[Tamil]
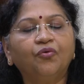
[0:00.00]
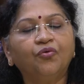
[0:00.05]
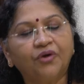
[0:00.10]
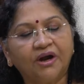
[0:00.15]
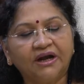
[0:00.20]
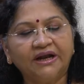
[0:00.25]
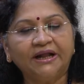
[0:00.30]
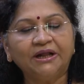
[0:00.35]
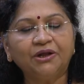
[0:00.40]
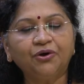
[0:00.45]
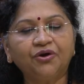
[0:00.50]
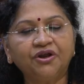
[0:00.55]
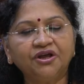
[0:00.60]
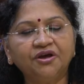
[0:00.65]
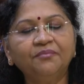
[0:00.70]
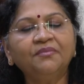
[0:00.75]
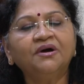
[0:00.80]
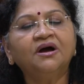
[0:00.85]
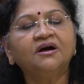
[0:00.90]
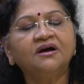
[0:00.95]
உங்கள்
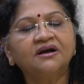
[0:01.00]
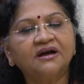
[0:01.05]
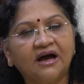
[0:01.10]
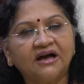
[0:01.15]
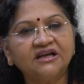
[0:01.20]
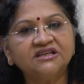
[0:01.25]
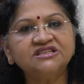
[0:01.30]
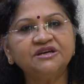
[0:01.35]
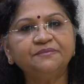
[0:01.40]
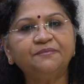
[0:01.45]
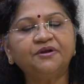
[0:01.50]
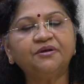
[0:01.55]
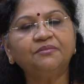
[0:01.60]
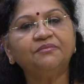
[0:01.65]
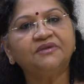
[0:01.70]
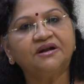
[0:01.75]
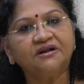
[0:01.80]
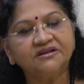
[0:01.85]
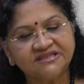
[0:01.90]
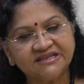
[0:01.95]
எல்லோரையும்
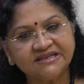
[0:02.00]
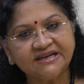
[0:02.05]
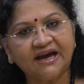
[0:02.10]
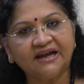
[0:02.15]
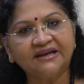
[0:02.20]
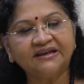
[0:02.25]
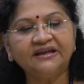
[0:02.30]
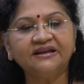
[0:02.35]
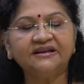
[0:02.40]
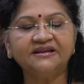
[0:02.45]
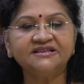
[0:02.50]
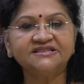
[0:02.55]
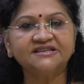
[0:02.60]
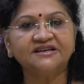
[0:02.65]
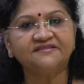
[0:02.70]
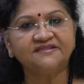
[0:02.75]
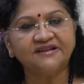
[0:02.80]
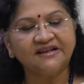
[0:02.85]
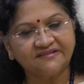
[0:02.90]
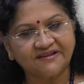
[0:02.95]
காஞ்சிபுரம் ஜிஆர்டி
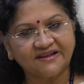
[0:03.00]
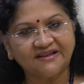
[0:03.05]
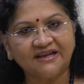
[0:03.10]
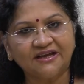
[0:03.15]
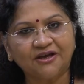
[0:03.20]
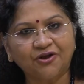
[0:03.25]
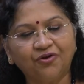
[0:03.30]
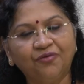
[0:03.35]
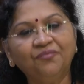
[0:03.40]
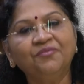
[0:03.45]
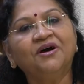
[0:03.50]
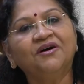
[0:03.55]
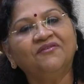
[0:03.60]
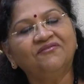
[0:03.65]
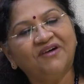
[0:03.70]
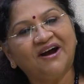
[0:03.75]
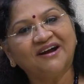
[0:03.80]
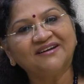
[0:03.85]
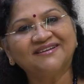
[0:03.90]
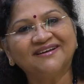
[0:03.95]
ரீஜன்சியில் சந்திக்கிறோம்
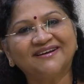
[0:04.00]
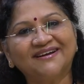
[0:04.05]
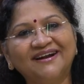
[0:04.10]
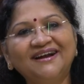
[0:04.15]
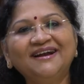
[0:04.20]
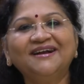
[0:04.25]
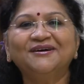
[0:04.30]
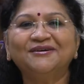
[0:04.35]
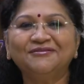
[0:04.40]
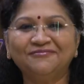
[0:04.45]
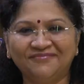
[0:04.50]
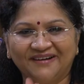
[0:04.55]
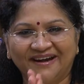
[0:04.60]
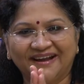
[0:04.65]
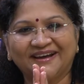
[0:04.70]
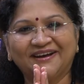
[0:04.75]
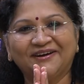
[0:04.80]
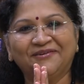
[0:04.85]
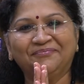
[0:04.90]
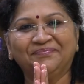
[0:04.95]
வாழ்த்துக்கள்
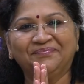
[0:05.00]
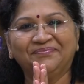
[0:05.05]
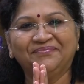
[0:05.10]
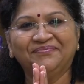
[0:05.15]
வணக்கம்